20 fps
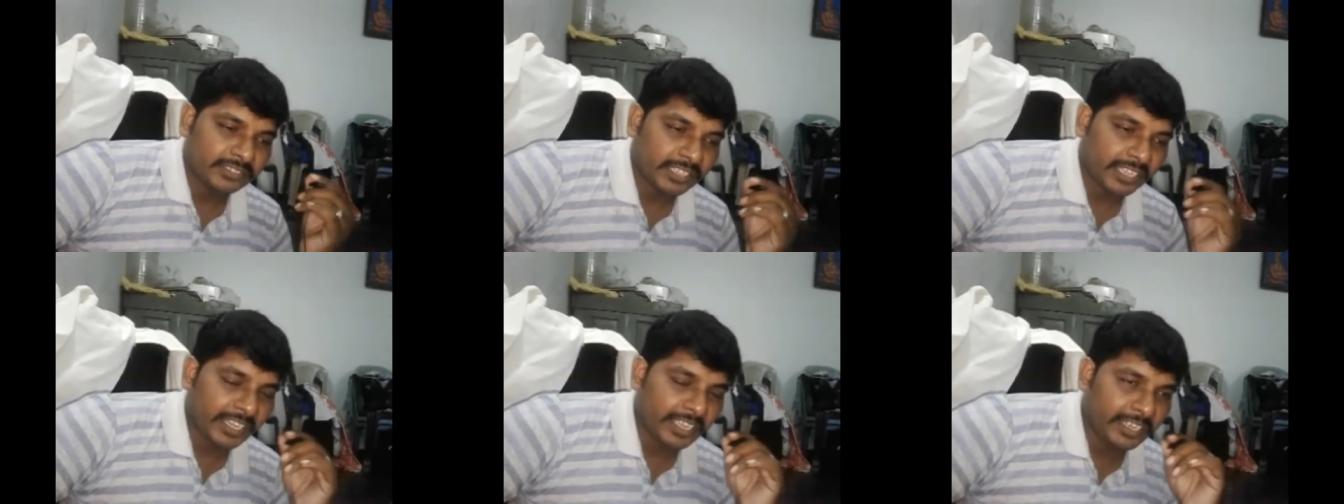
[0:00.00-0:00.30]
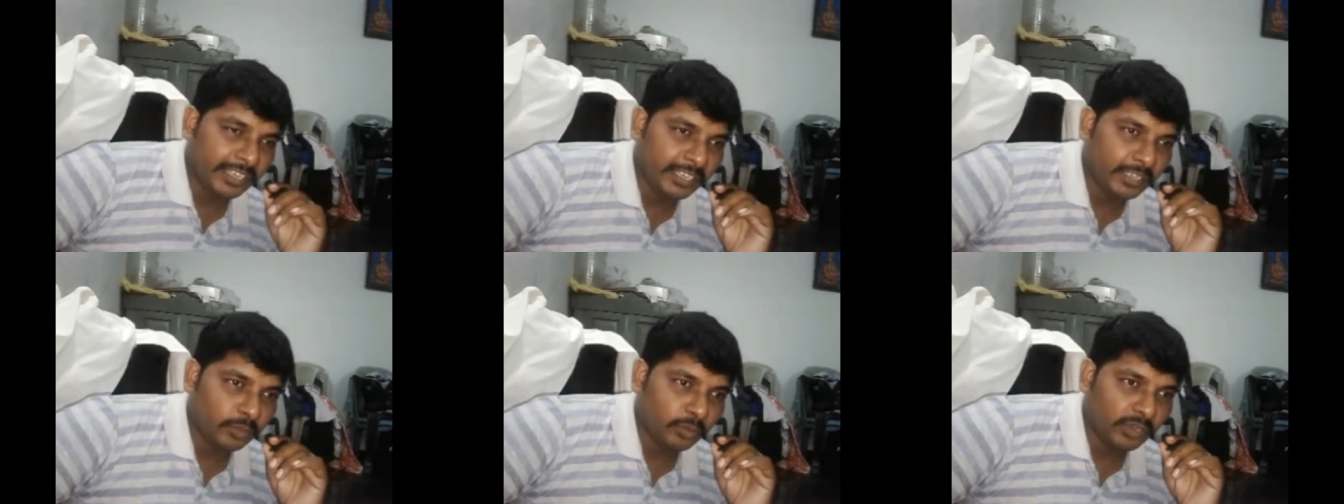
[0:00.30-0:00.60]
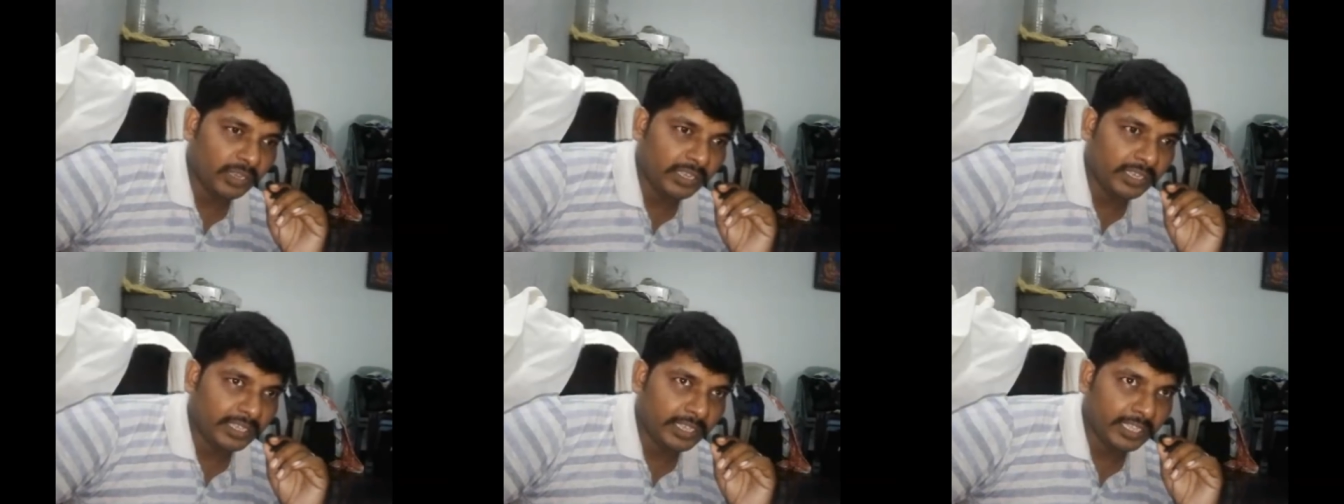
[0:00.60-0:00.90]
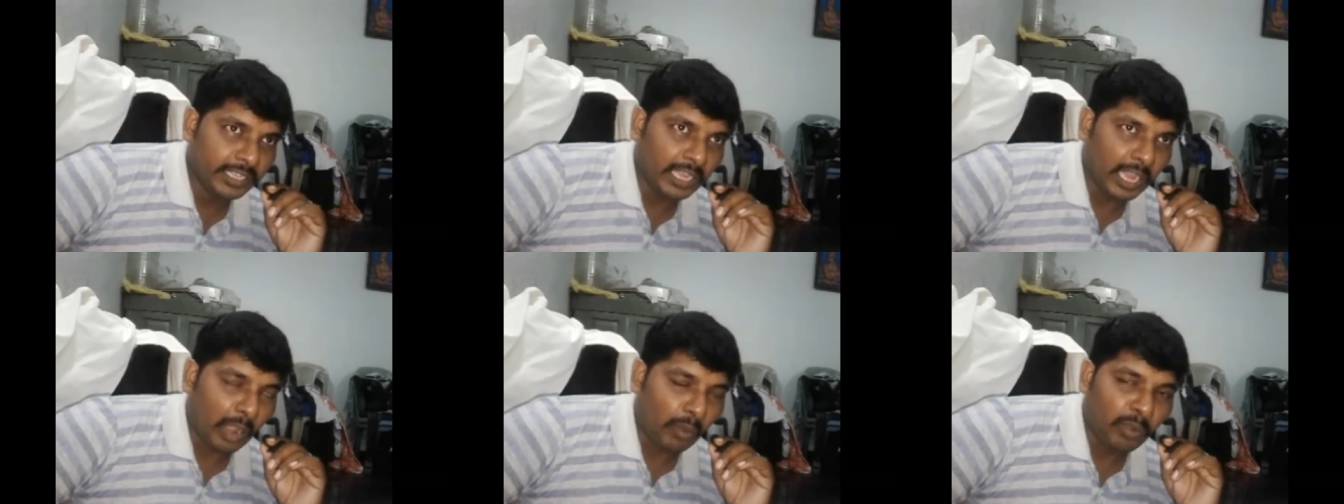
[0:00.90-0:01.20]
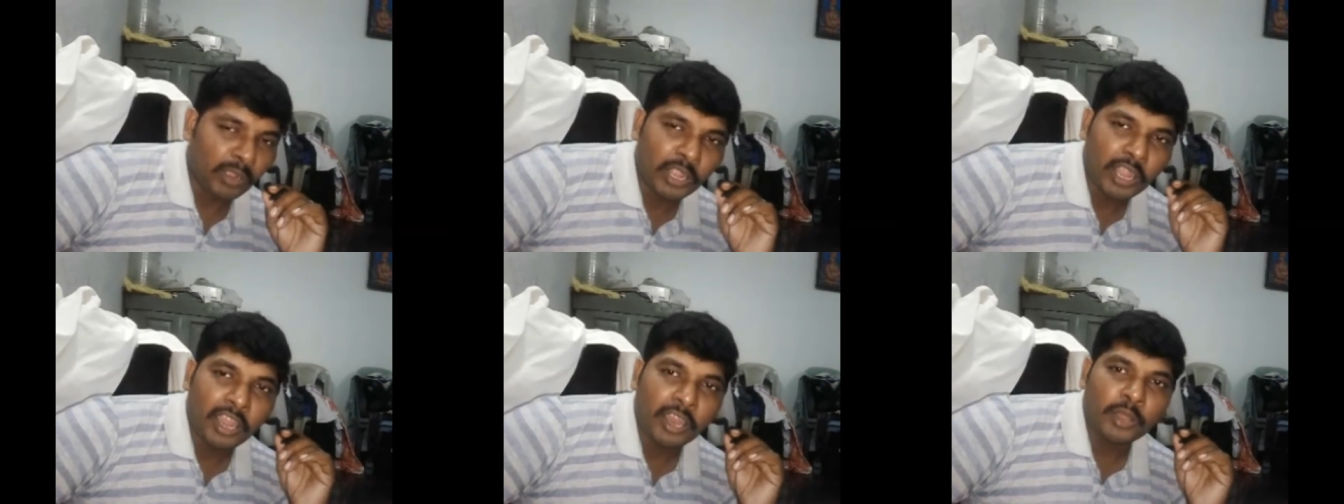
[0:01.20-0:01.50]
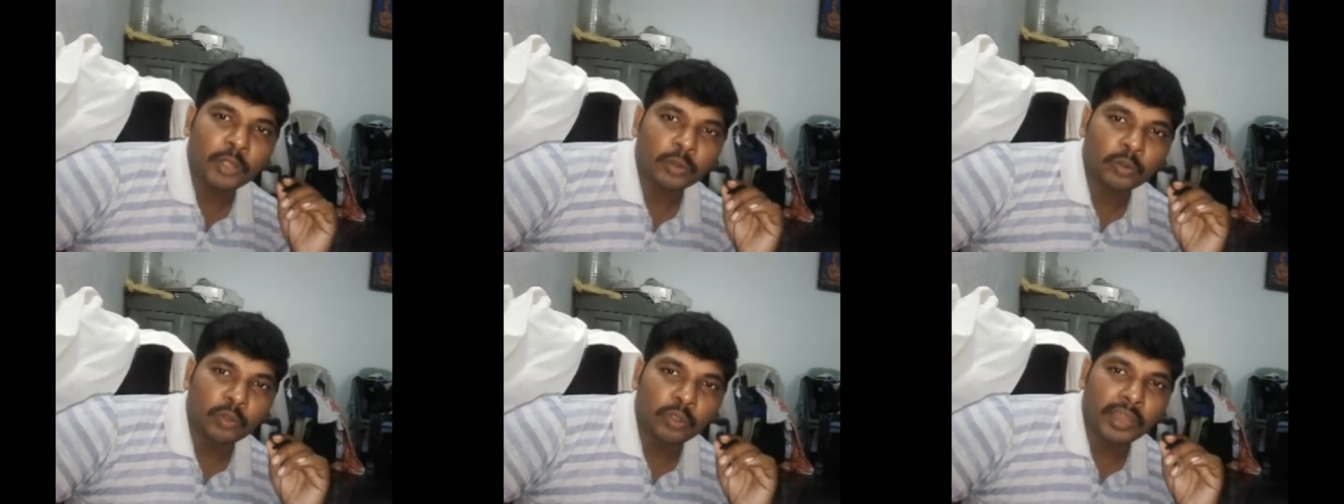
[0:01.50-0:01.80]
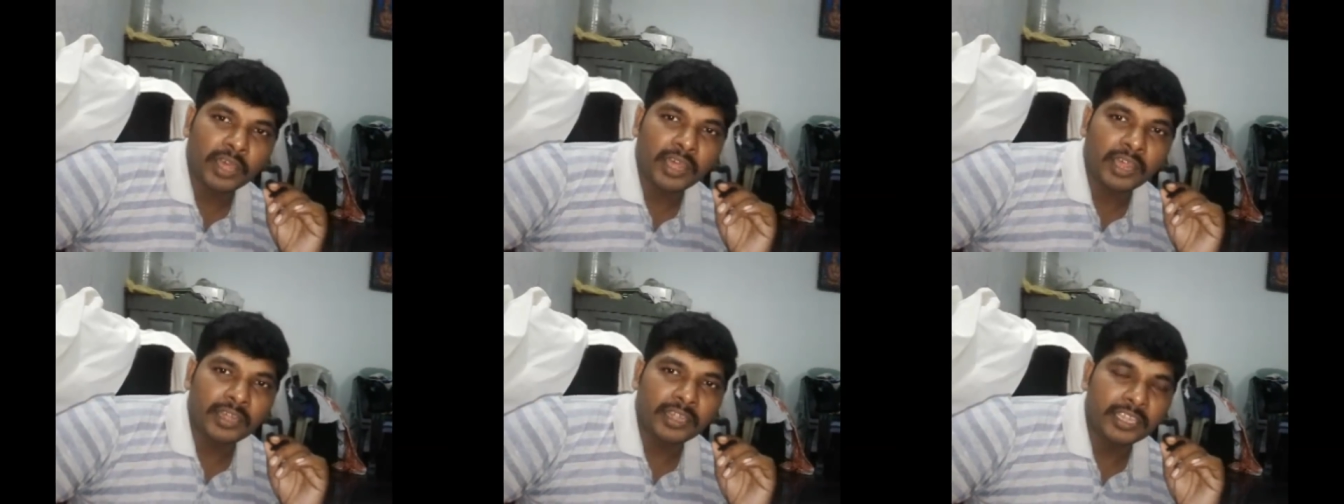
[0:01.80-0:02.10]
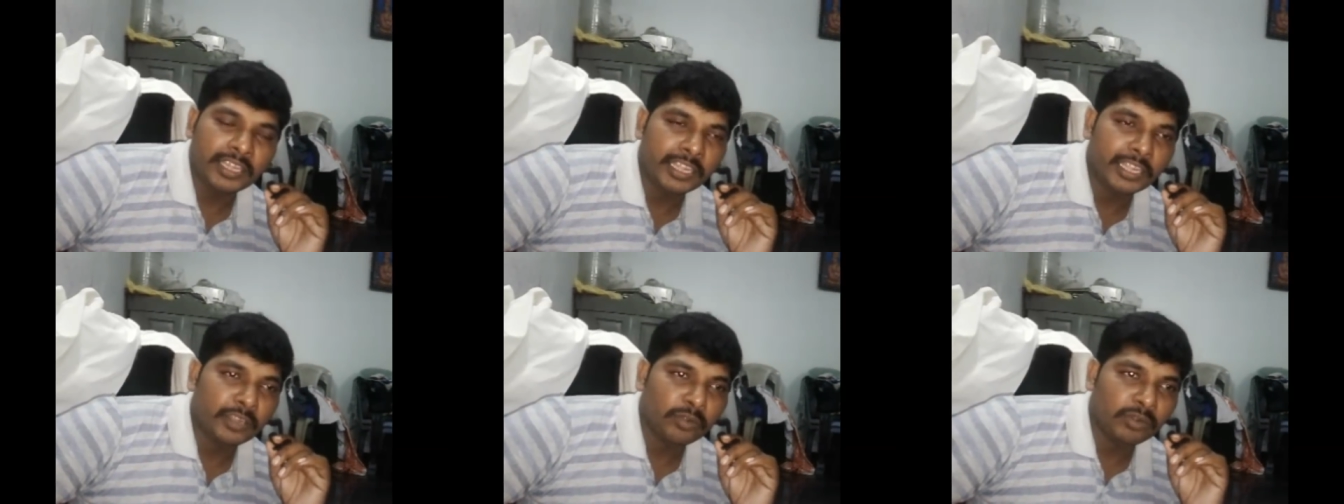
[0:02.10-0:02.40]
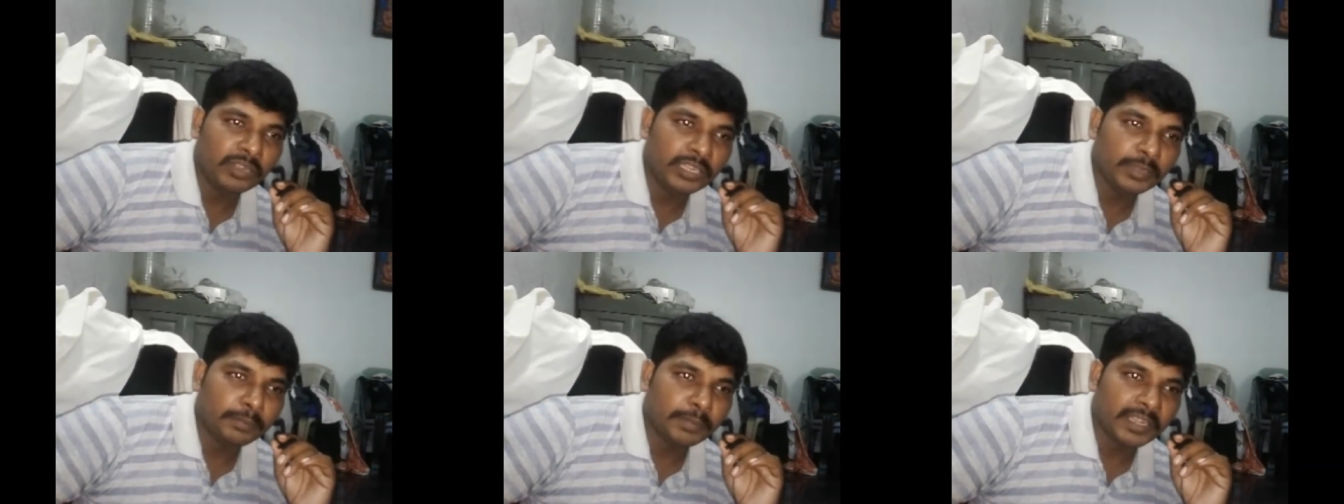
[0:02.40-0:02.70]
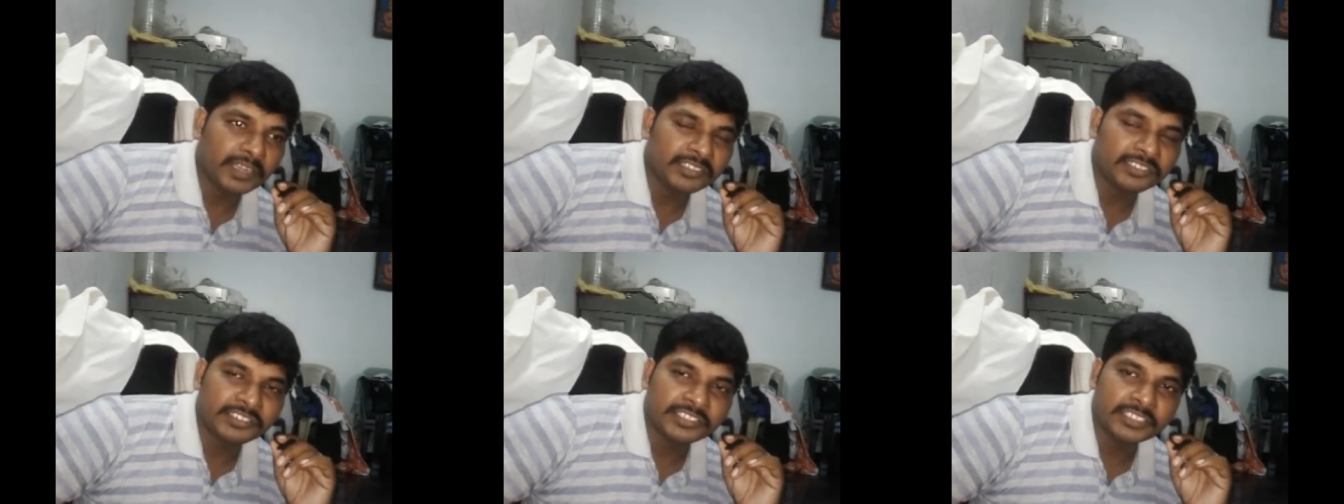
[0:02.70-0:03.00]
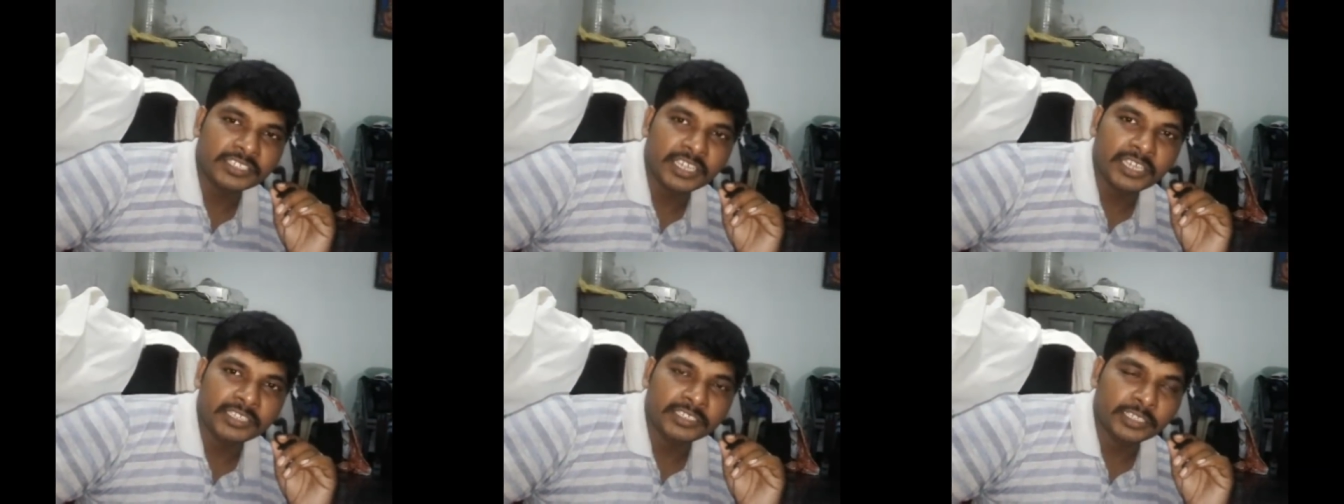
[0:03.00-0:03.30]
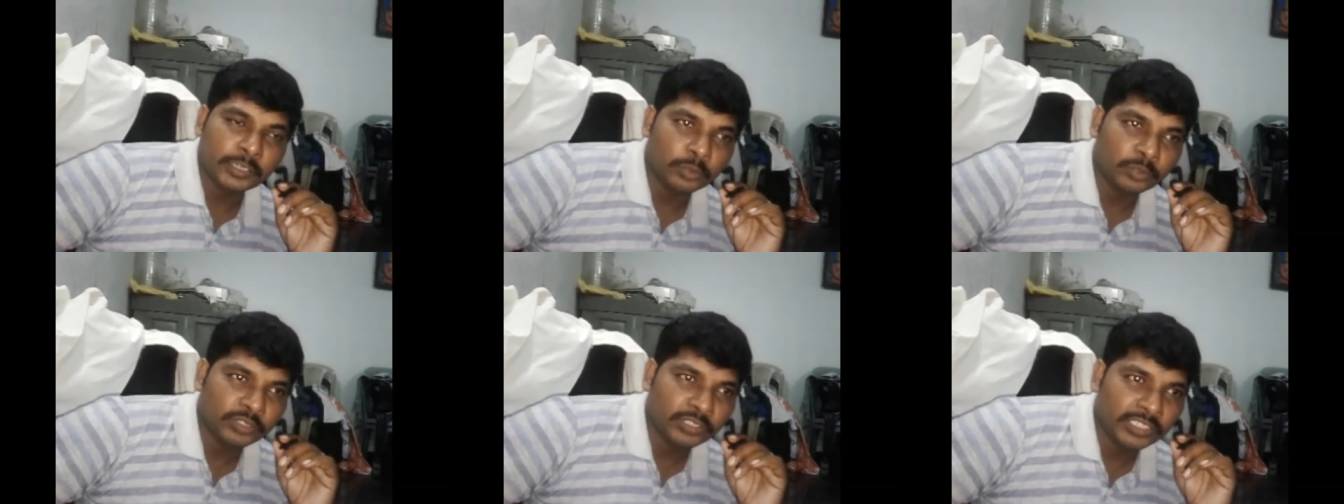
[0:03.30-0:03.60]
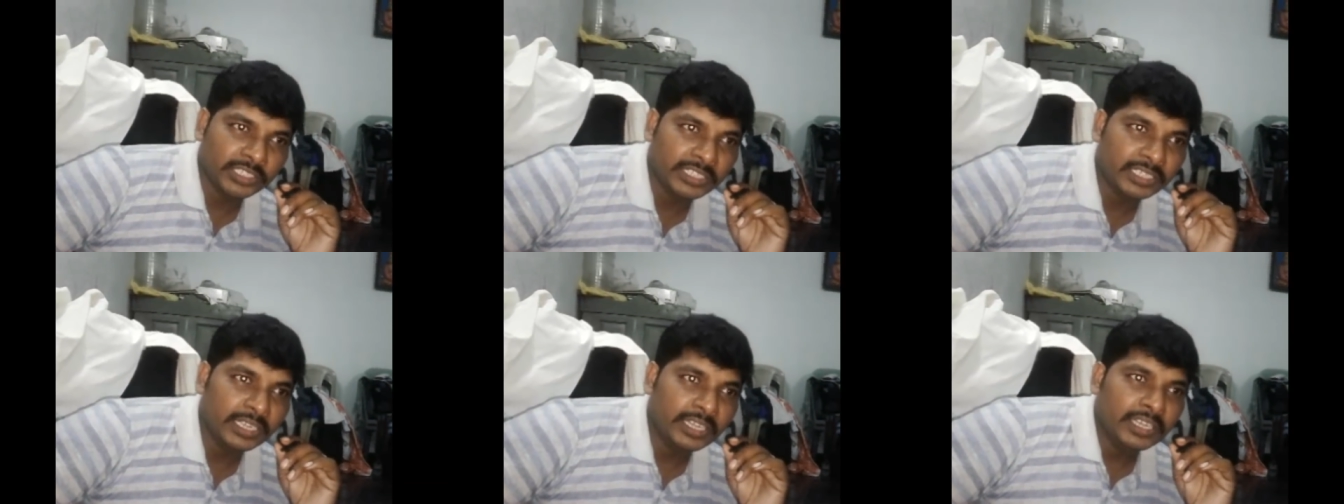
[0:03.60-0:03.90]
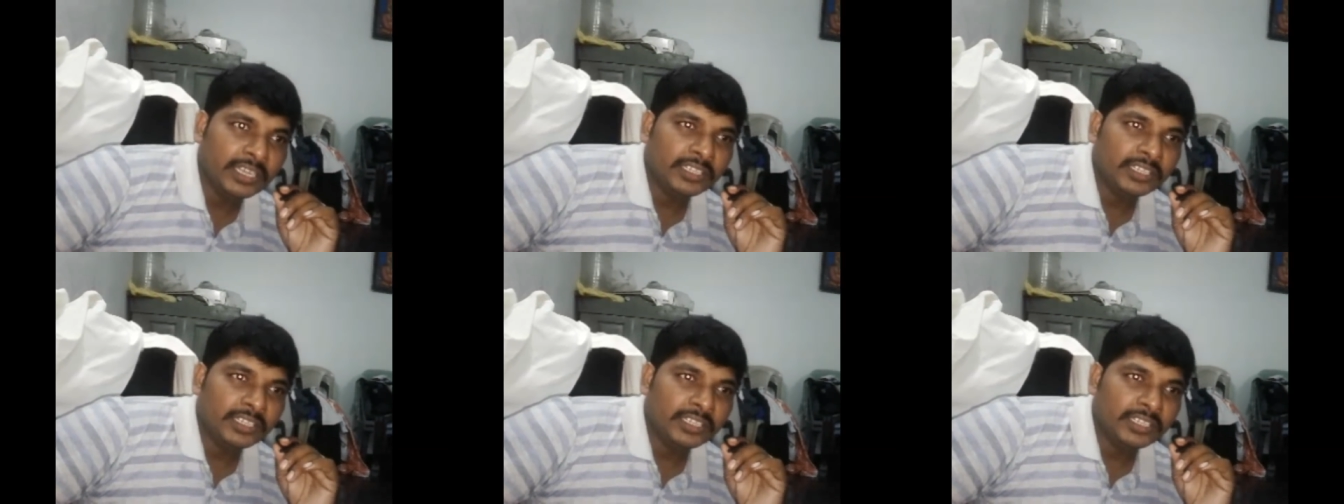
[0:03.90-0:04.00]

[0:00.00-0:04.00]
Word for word: సరైనటువంటి అవగాహన కూడా లేనటువంటి పరిస్థితి అయితే ఉంది